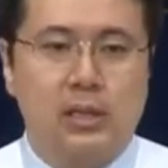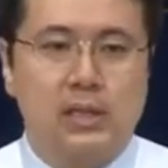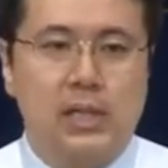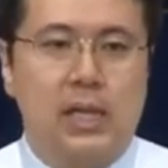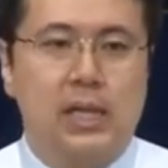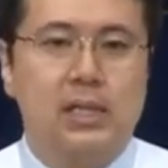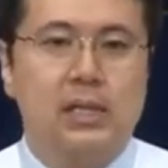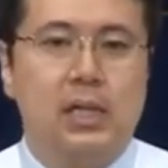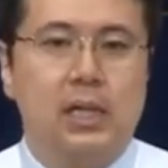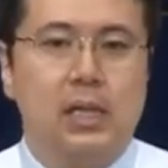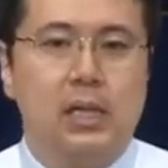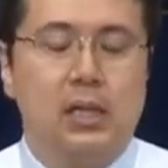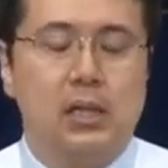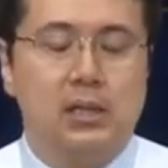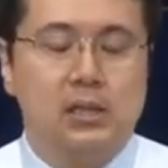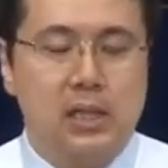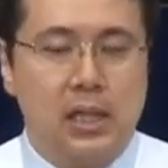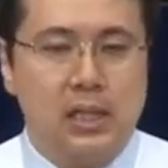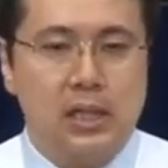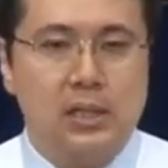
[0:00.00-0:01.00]

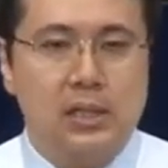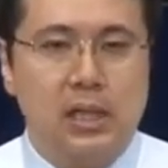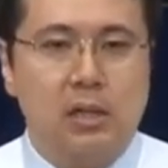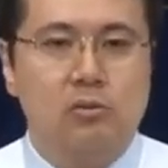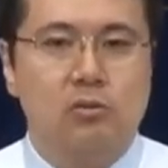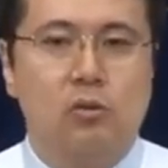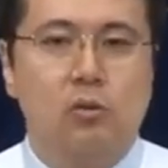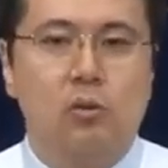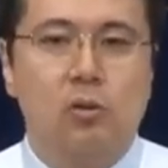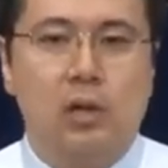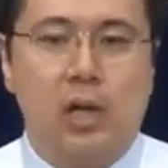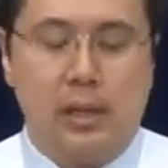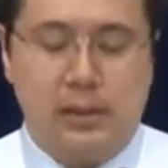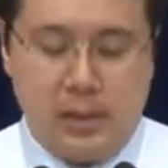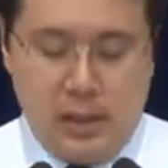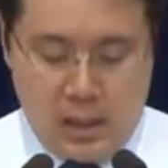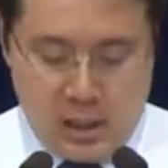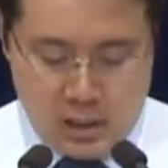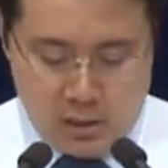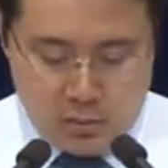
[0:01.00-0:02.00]
えー、自分の父
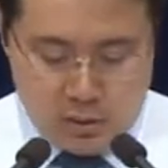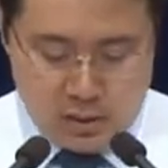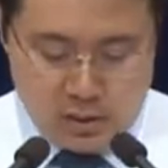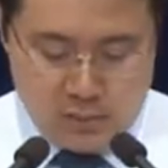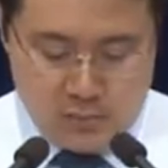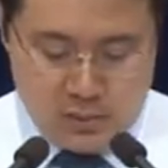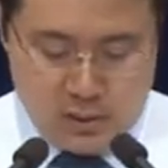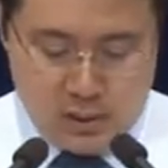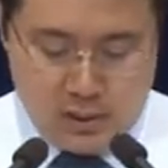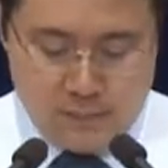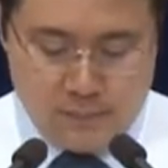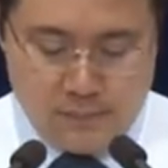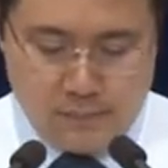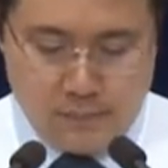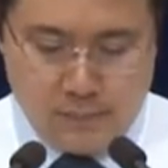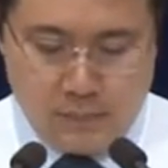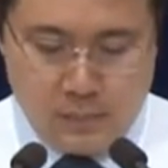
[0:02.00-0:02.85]
に行きました。